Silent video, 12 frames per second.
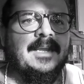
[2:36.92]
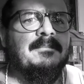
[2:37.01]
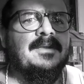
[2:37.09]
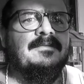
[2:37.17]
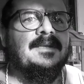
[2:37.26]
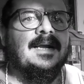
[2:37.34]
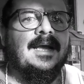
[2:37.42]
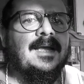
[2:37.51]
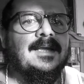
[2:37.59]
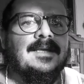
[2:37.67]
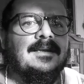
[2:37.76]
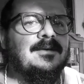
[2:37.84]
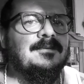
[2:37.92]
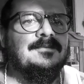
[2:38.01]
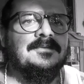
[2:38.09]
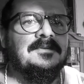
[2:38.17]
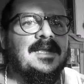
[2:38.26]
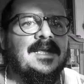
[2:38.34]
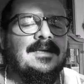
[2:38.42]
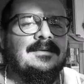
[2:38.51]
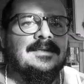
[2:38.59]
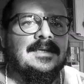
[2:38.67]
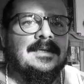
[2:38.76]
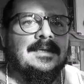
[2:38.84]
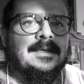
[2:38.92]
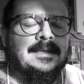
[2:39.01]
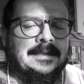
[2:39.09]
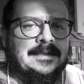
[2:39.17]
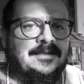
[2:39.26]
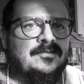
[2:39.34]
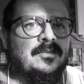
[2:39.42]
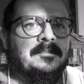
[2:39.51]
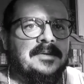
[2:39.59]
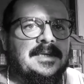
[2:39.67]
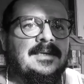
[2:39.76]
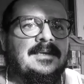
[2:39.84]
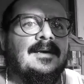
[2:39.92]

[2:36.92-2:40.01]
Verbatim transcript: me virar e ali eu estudei e descobri,